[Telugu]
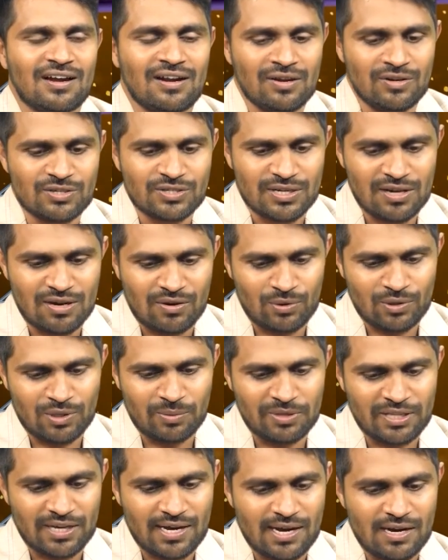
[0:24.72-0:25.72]
కంటిన్యూస్గా
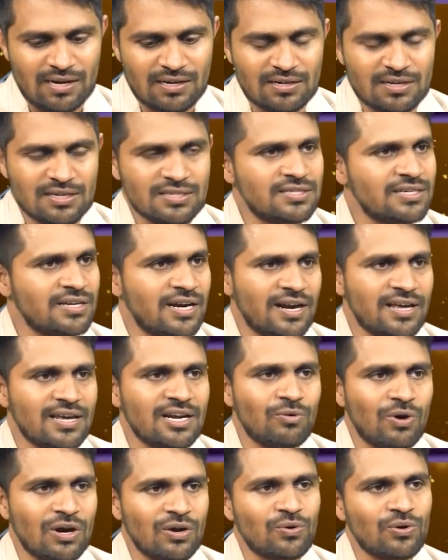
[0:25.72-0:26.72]
కొంతమంది కాల్ చేసి
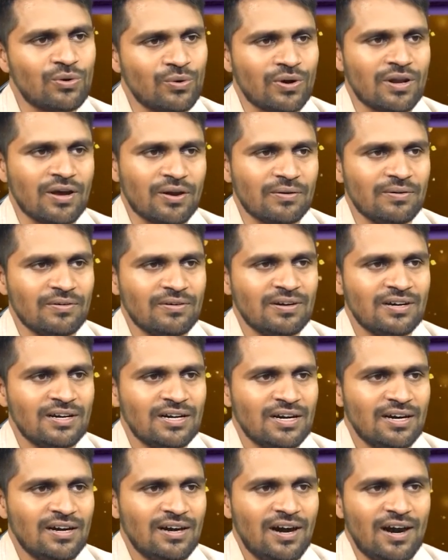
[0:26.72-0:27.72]
అడిగిన వాళ్ళు కూడా ఉన్నారు
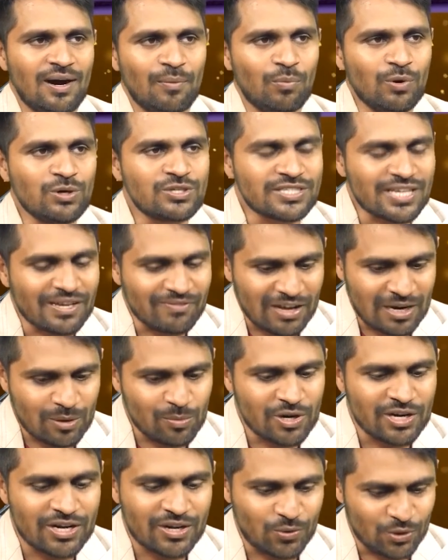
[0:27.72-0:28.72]
బుక్స్
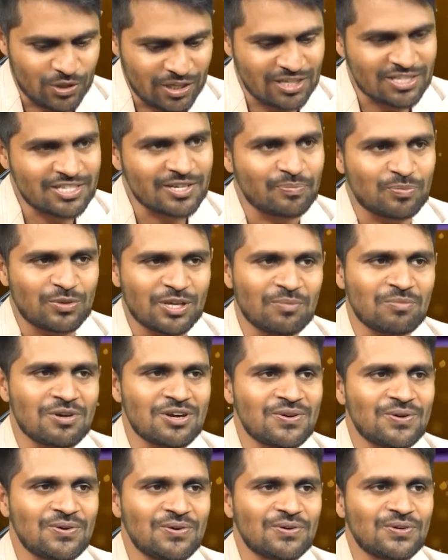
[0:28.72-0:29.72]
అవైలబిలిటీ కొద్దిగా చెప్తే
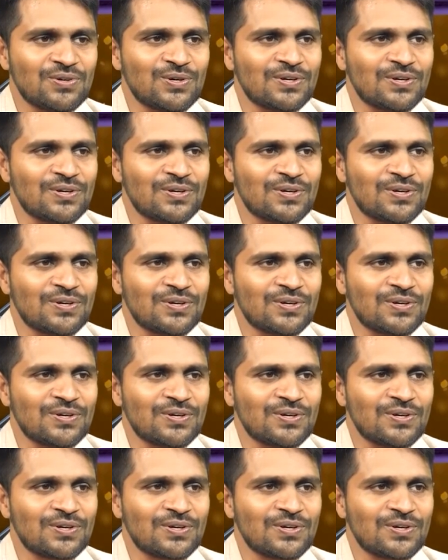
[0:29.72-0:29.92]
మీరు